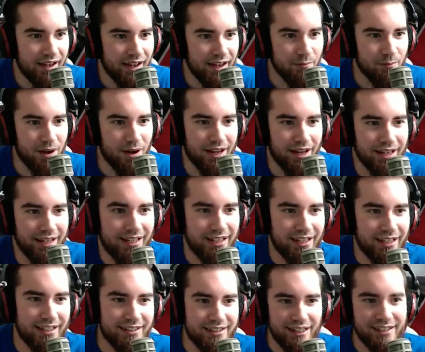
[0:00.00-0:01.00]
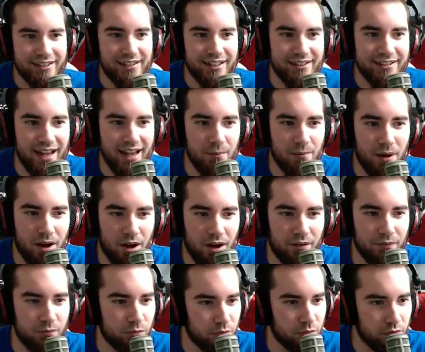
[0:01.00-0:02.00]
Ich meine, ich, ich sehe es ja selber.
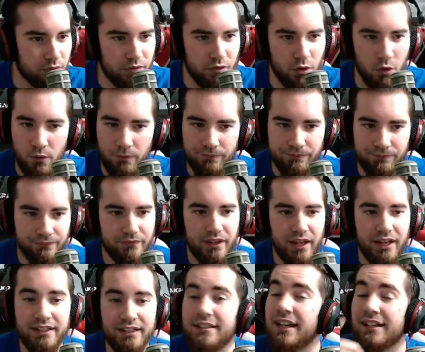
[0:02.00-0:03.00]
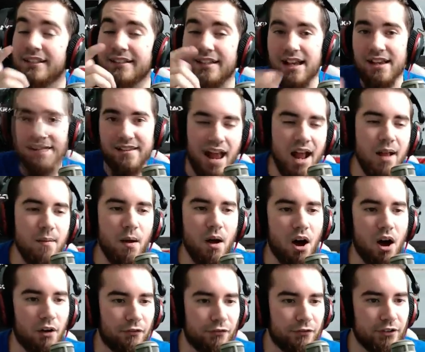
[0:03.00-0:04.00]
Hm, nö. Ich sehe es ja selber
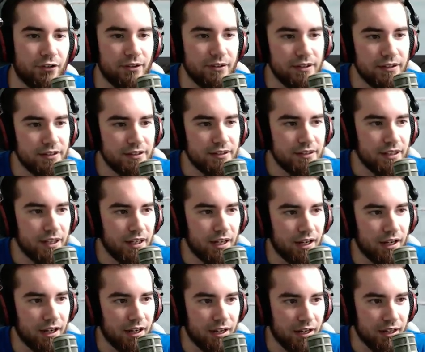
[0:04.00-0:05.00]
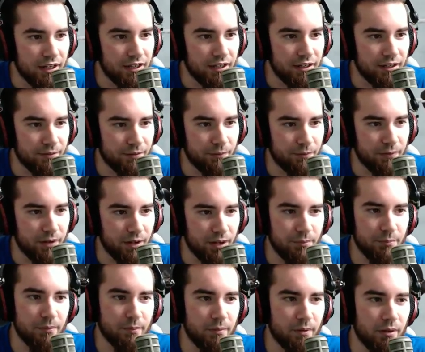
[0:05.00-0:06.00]
oft, äh, äh, äh, wenn wir
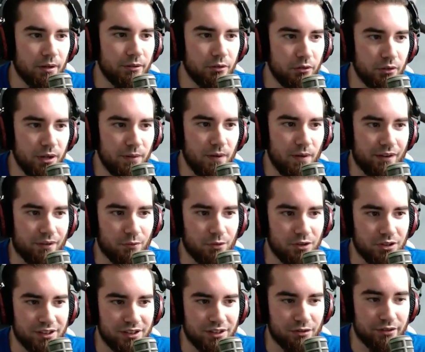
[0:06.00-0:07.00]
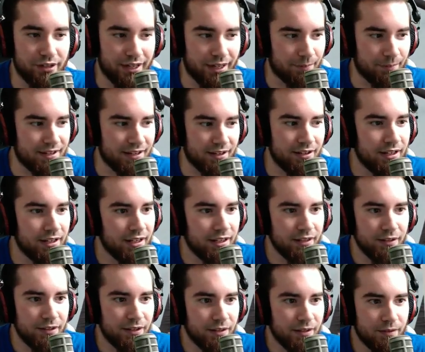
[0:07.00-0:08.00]
im Universe-Modus sind und da gibt es dann
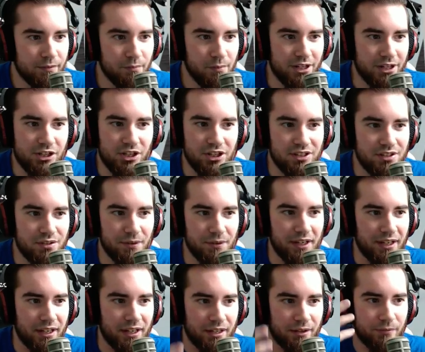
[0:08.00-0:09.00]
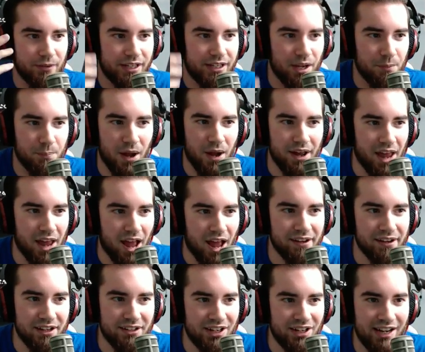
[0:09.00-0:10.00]
Matches wie, wie Cabana
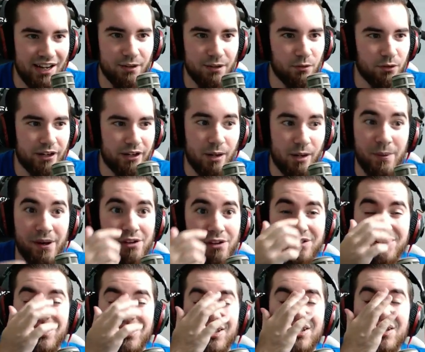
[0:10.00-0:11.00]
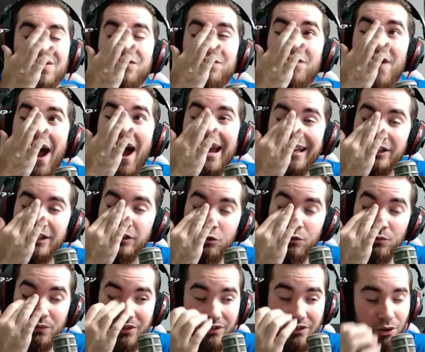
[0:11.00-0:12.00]
Undertaker, wo der Cabana aus zwei
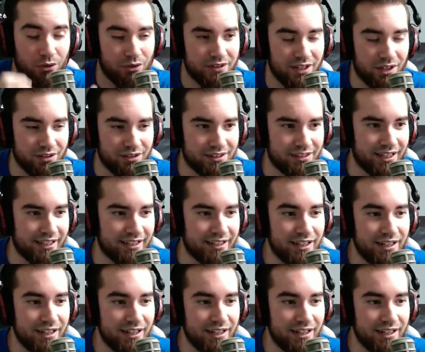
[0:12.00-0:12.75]
Tombstones auskickt.